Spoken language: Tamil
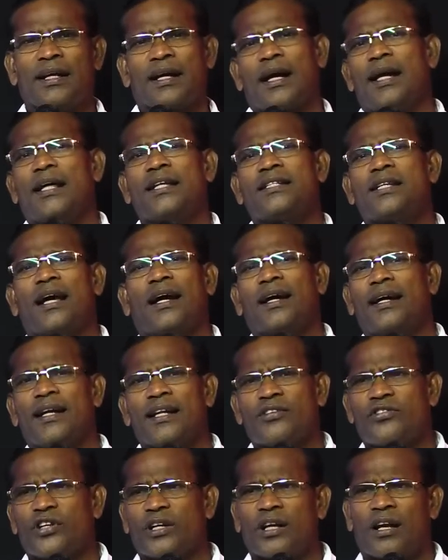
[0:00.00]
கடைசியாக
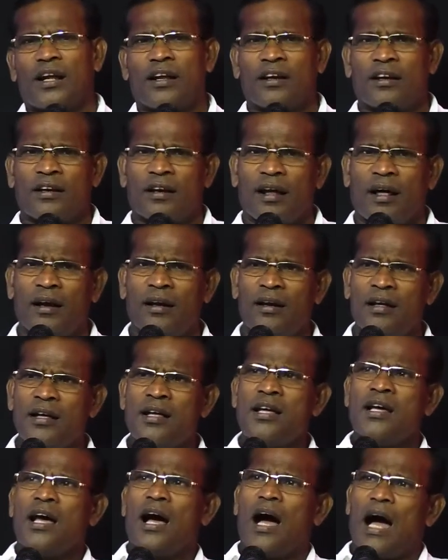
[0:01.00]
என்ன செய்கிறார் என்றால்
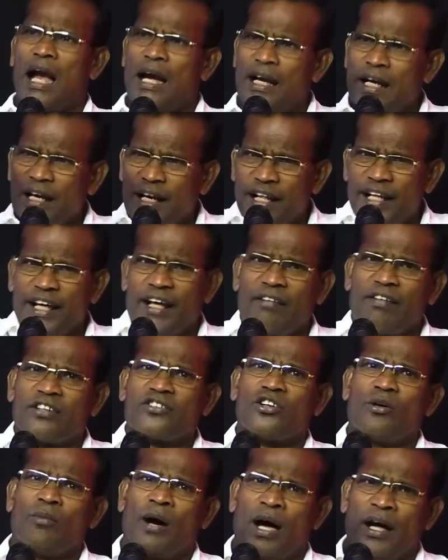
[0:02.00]
அந்நியர்
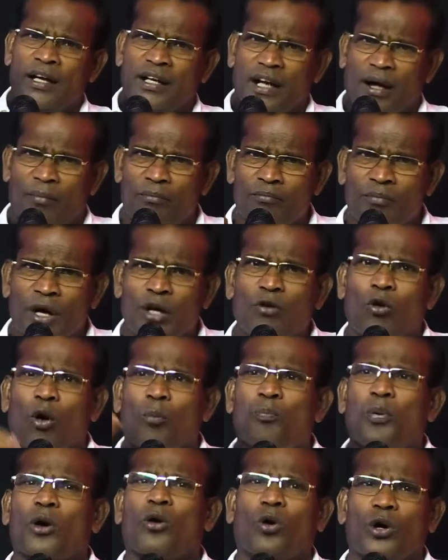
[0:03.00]
வசமாய் நம்மை
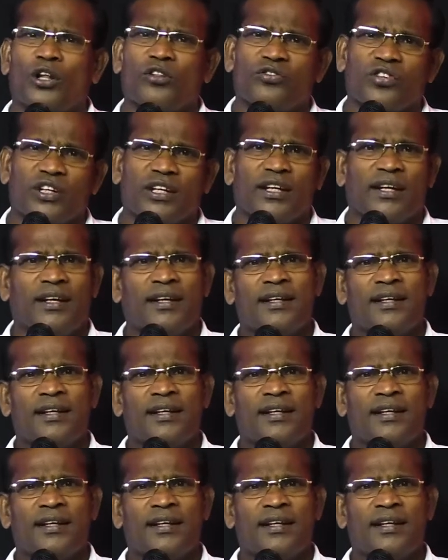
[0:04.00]
ஒப்பு கொடுத்து